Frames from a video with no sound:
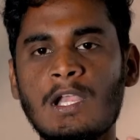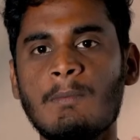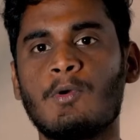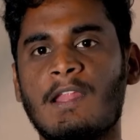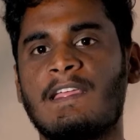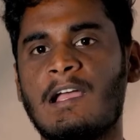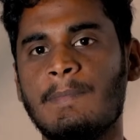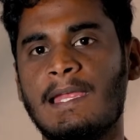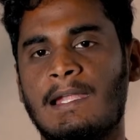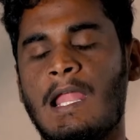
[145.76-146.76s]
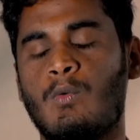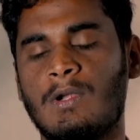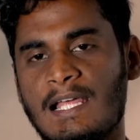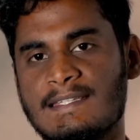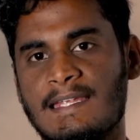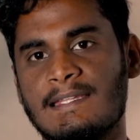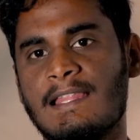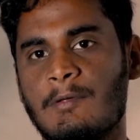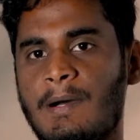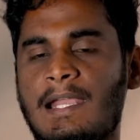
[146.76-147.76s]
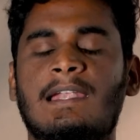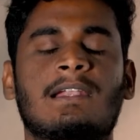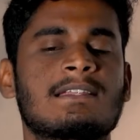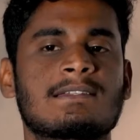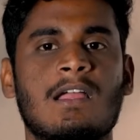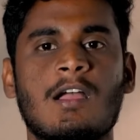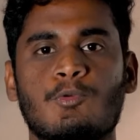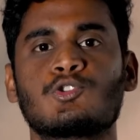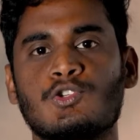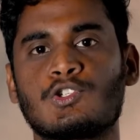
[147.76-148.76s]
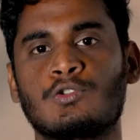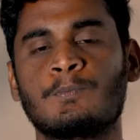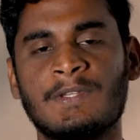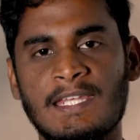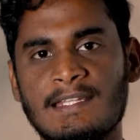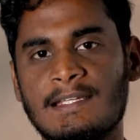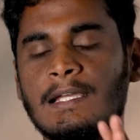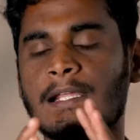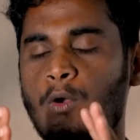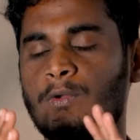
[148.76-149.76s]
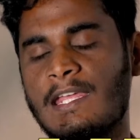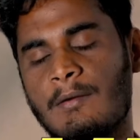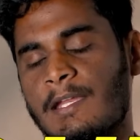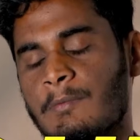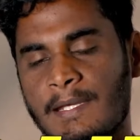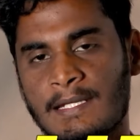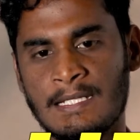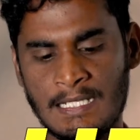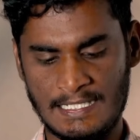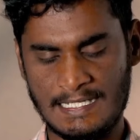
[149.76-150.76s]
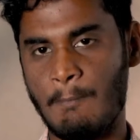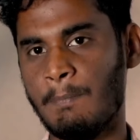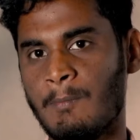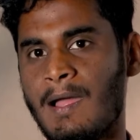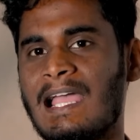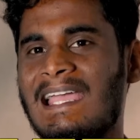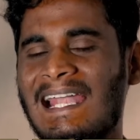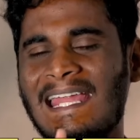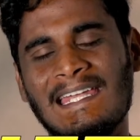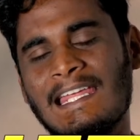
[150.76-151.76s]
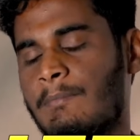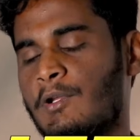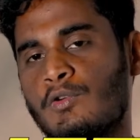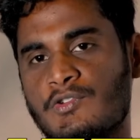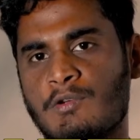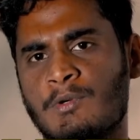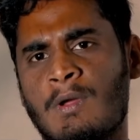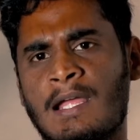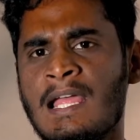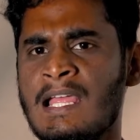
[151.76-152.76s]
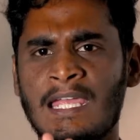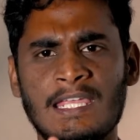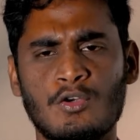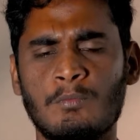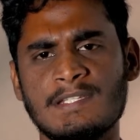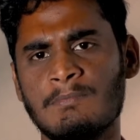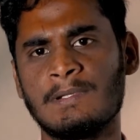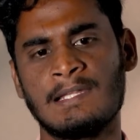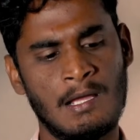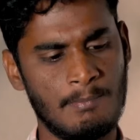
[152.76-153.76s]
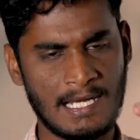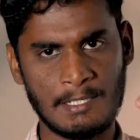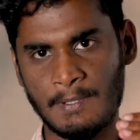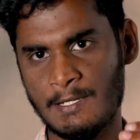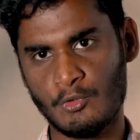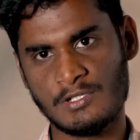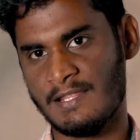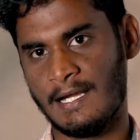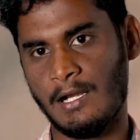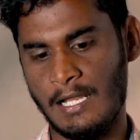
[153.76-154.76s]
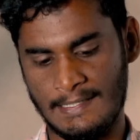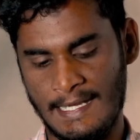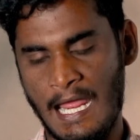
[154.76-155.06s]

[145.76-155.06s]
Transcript: உள்ளே போன அந்த கம்பிகள் எல்லாம் ஒன்றா சேர்ந்து அந்த பாறையை நல்லா ஸ்ட்ராங்காக பிடிச்சி வச்சுக்கும் இதுக்கு கிரவுட்டிங் அப்படின்னு பேர் இதுக்கப்புறமா கனைட்டிங் அப்படின்னு ஒரு விஷயம் பண்ணுவாங்க இது ரொம்ப சிம்பிள் தான் இப்போ கட் பண்ணி முடிச்ச அந்த இடம்லாம் இருக்கு